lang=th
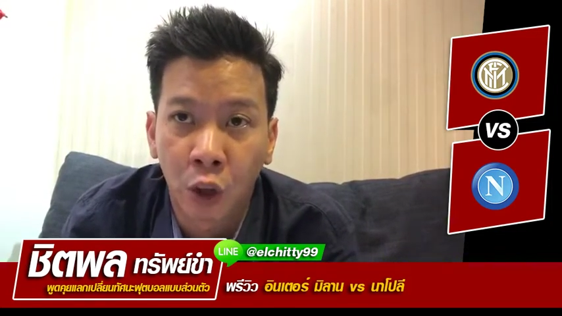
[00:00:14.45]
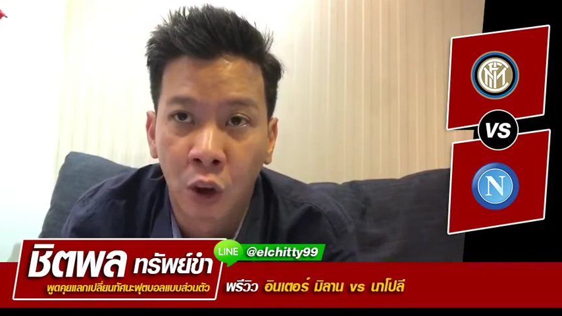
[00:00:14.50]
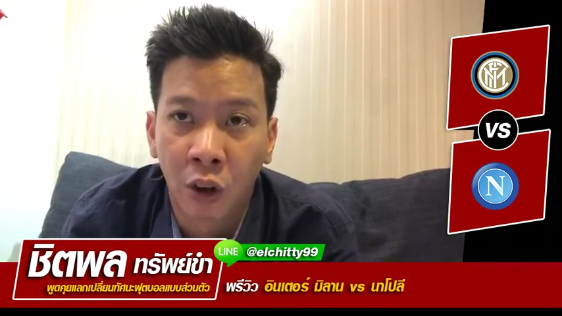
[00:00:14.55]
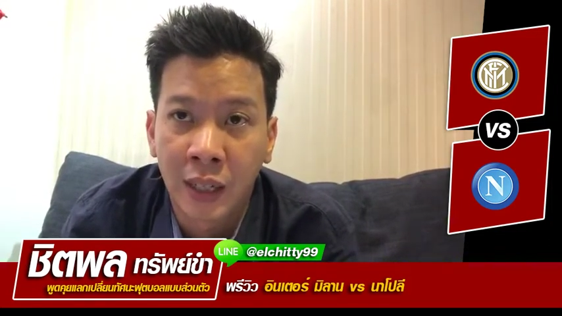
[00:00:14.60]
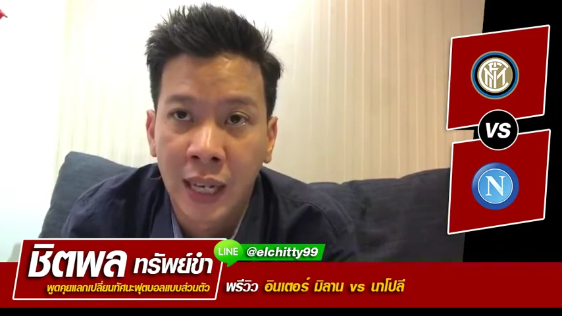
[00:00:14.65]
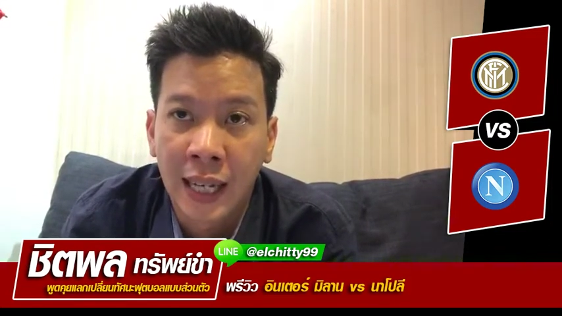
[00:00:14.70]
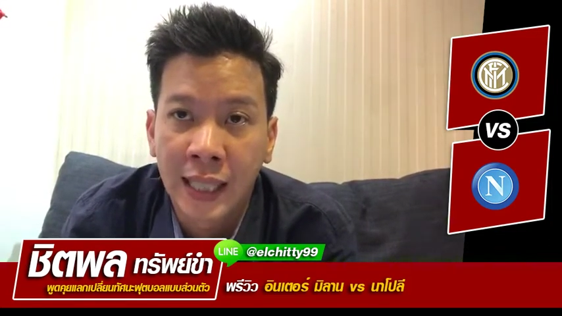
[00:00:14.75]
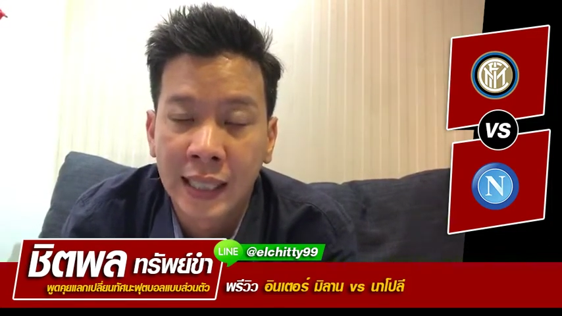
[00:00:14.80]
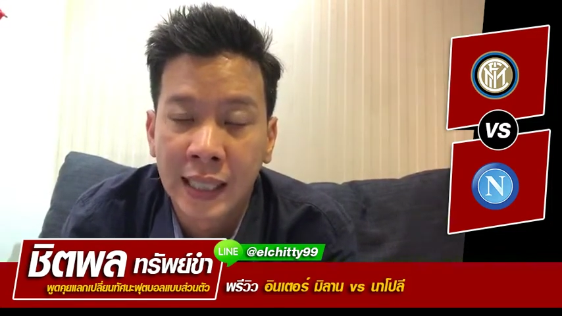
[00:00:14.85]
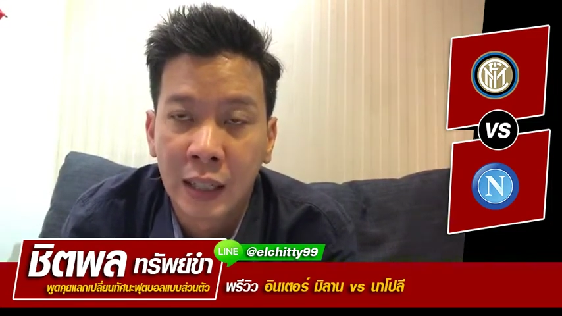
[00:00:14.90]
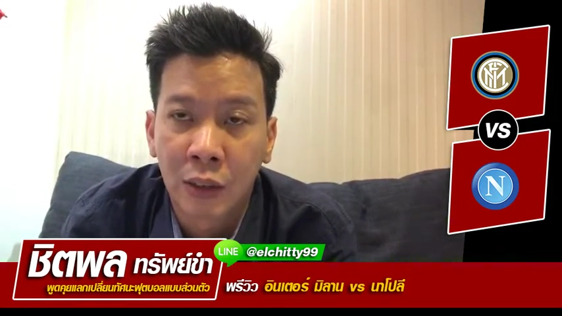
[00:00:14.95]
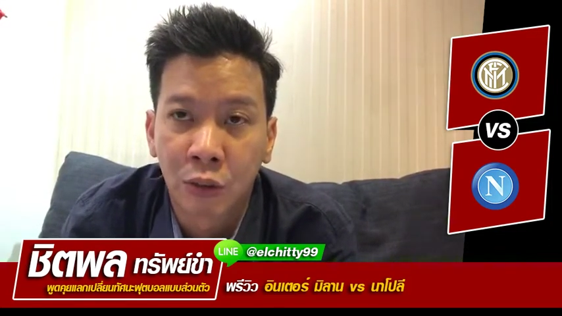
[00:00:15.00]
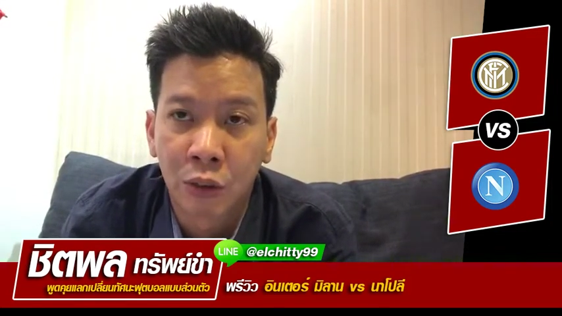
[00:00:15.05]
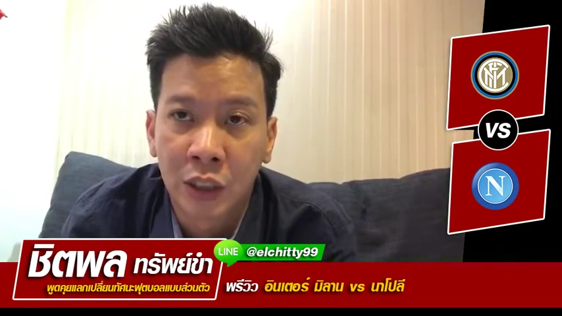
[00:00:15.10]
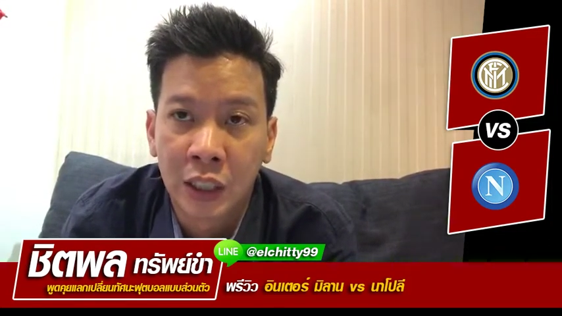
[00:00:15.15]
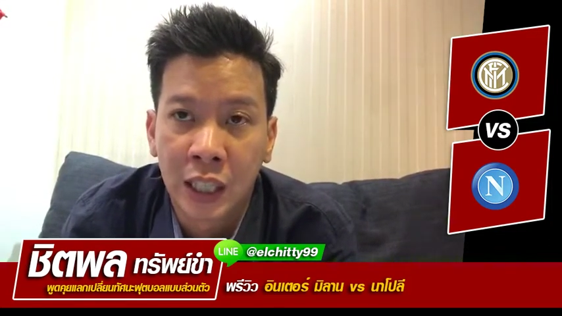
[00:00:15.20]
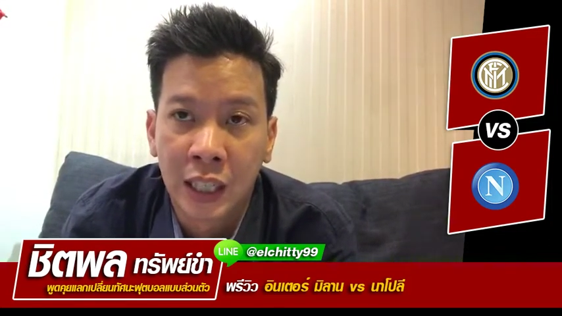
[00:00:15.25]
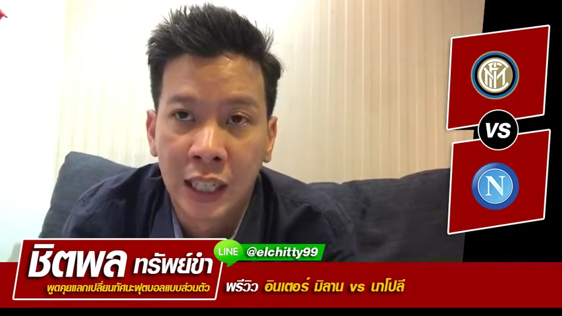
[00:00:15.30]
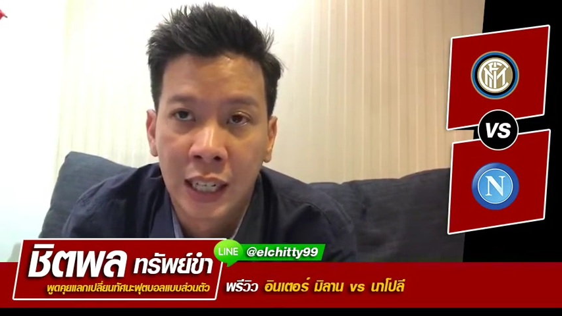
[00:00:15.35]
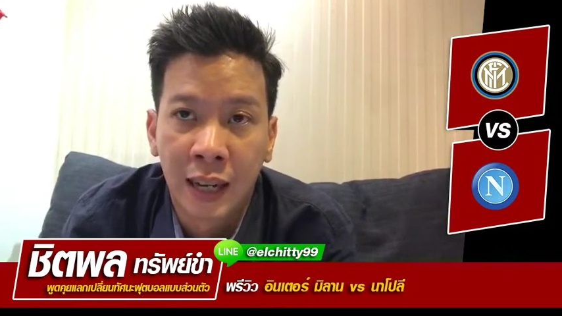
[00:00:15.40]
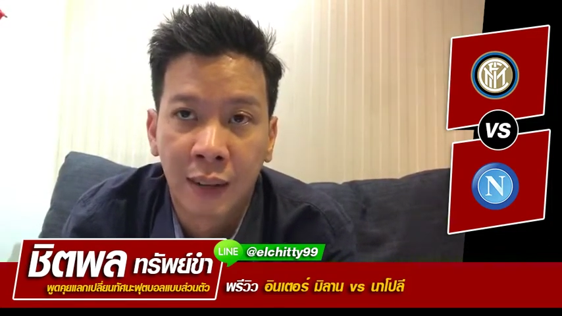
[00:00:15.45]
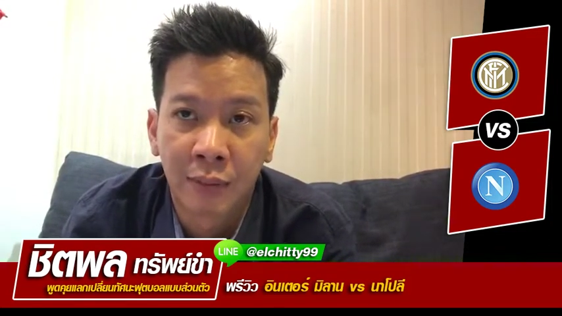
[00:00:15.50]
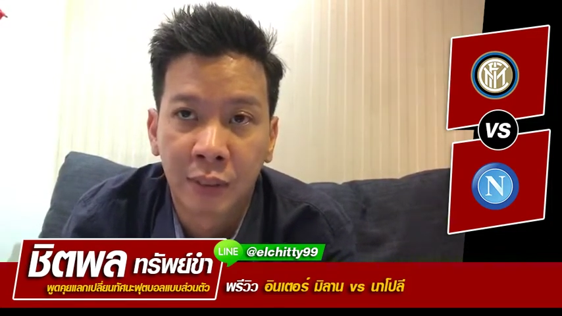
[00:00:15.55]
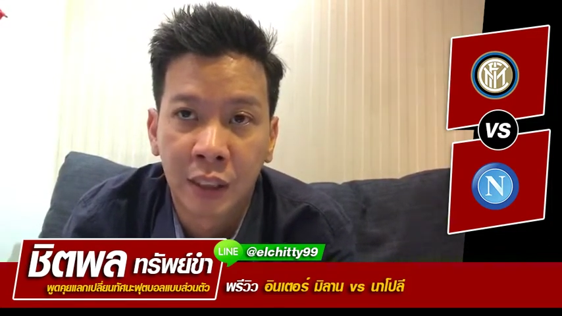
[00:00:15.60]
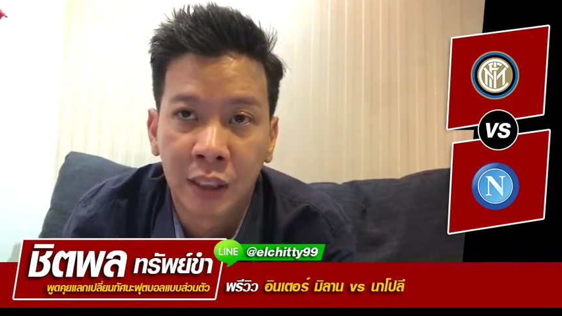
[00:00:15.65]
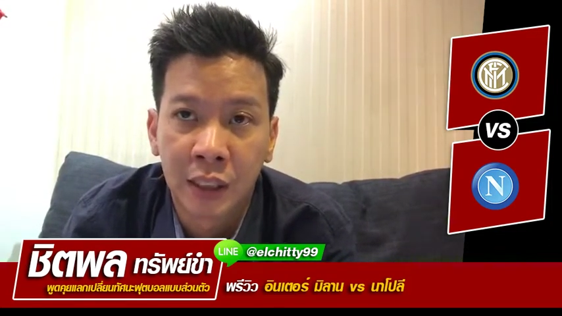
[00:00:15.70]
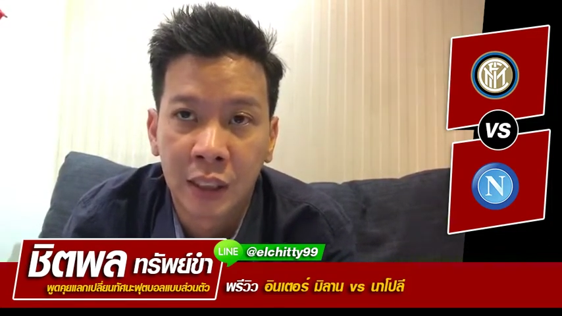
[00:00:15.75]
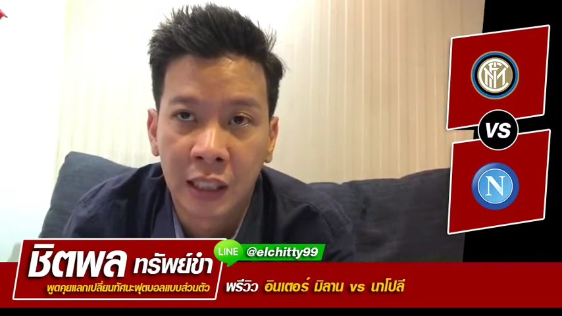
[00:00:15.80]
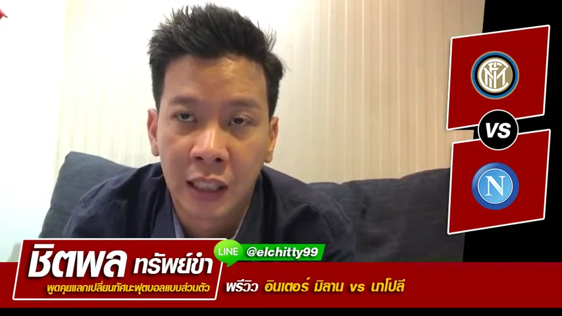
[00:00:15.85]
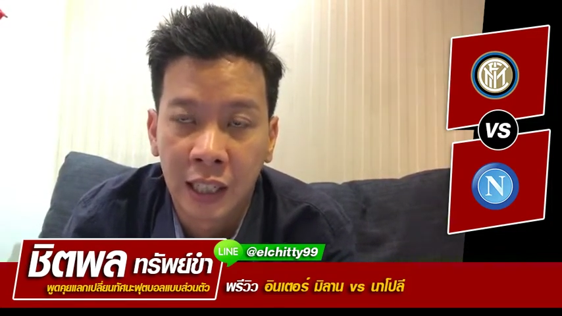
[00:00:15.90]
2 นัดเย่าเยือนนะครับ
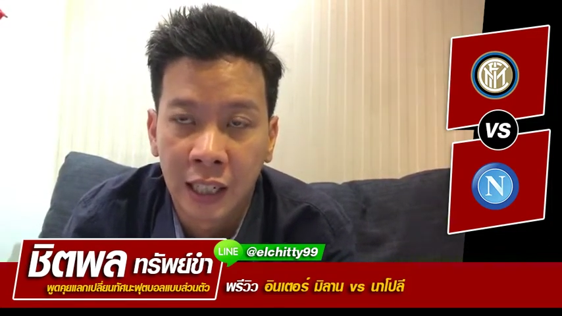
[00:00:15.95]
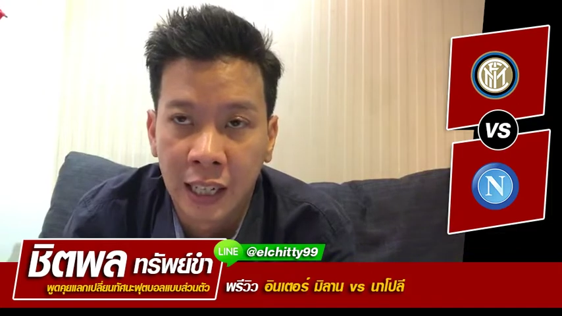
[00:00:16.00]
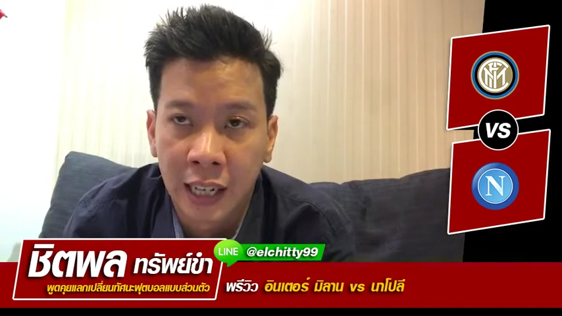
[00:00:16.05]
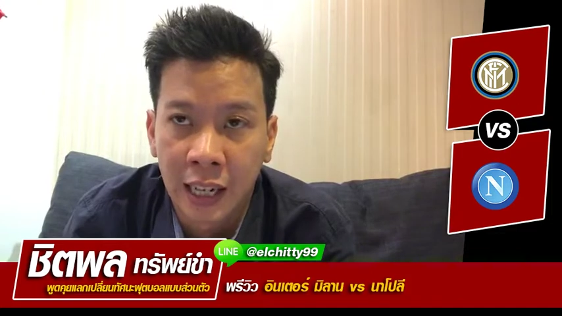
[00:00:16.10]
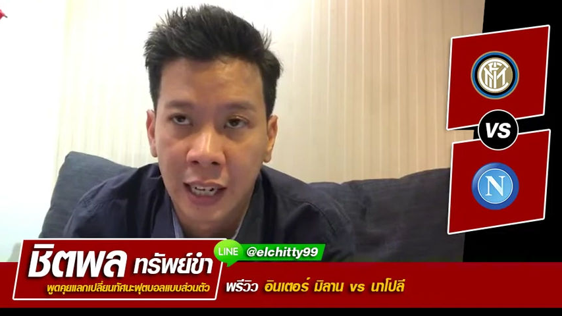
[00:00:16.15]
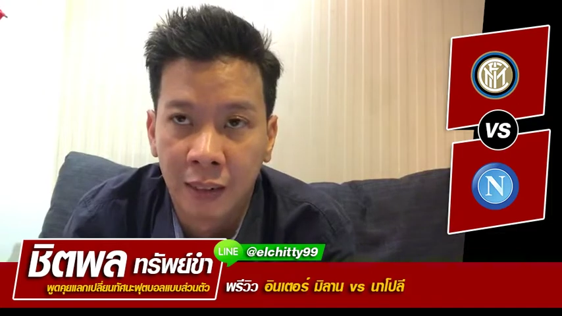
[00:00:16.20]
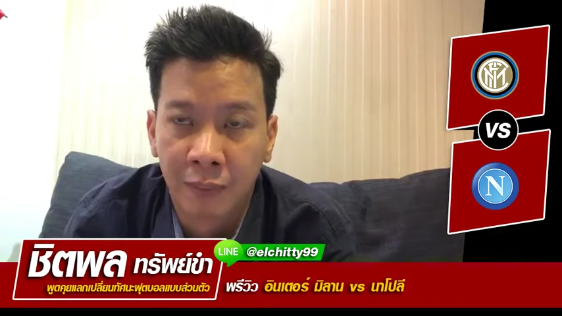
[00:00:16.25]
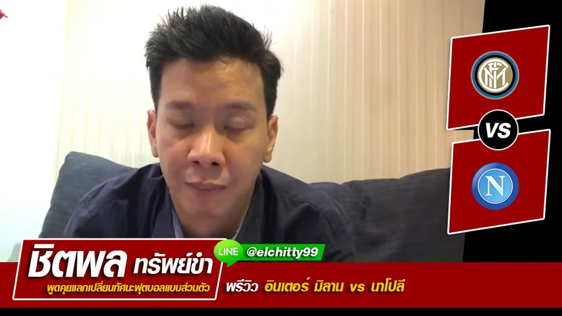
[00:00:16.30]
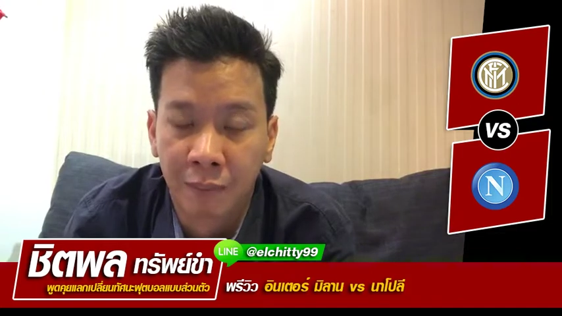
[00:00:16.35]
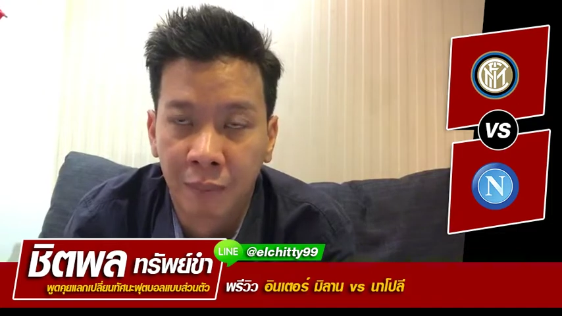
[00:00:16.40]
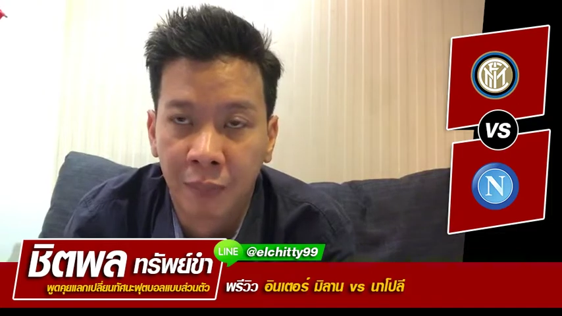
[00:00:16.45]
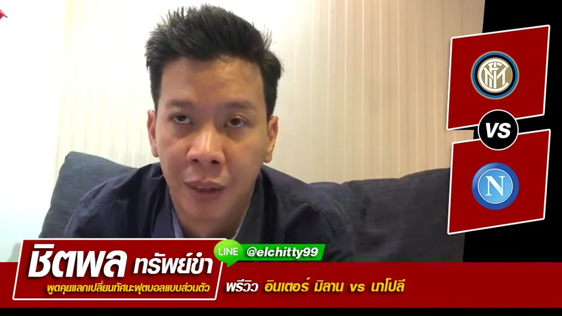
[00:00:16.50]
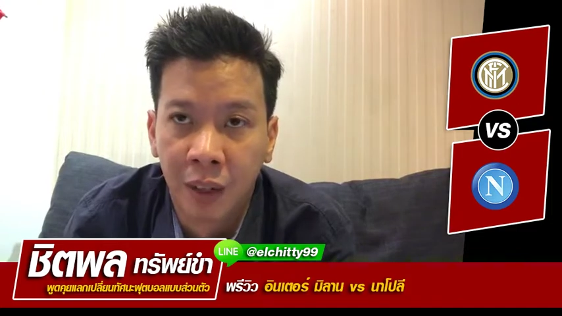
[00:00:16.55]
ซึ่งเกม